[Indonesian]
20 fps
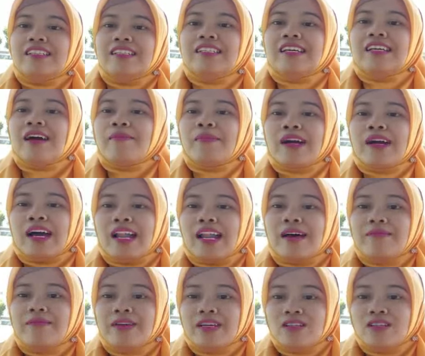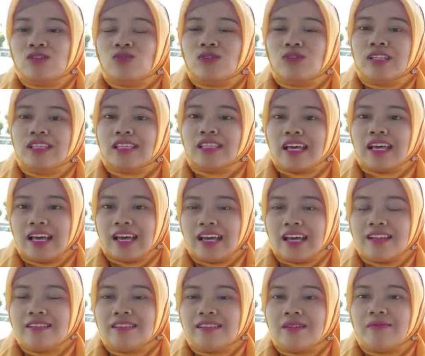Jika mengalami
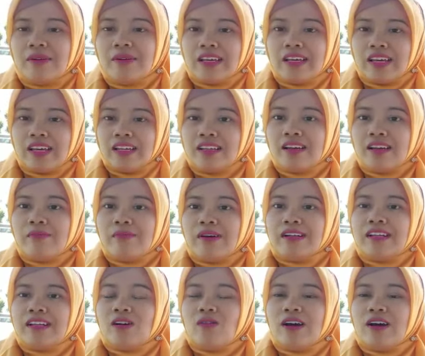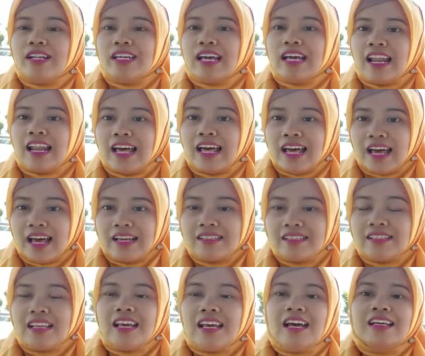kesulitan, sampaikan kepada wali
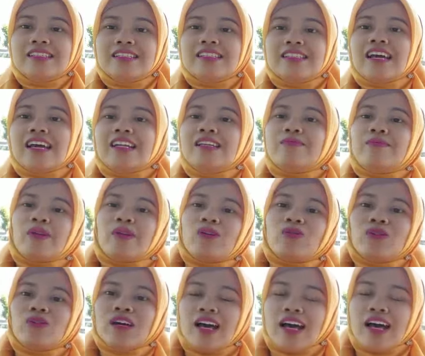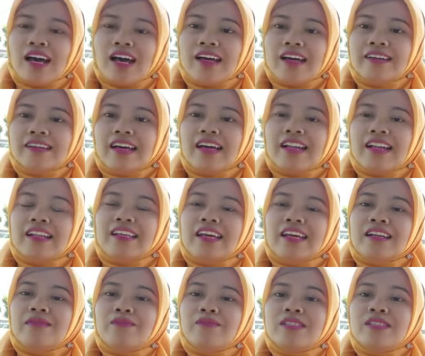kelas. Jika diperlukan,
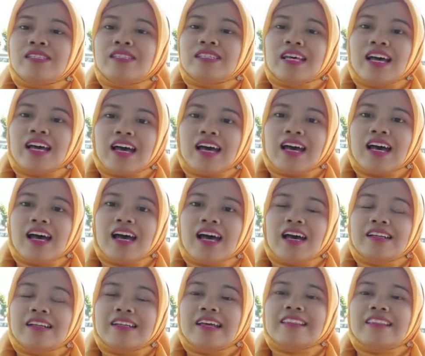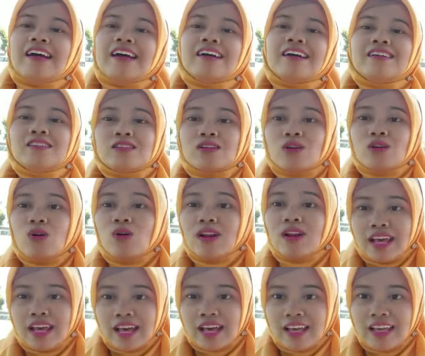kalian bisa datang ke
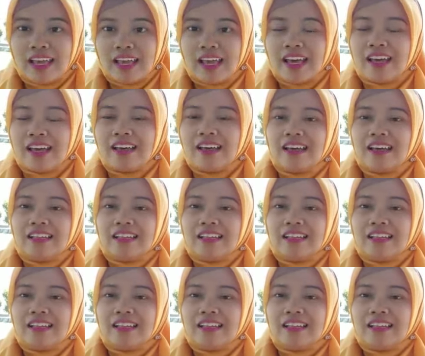sekolah ya.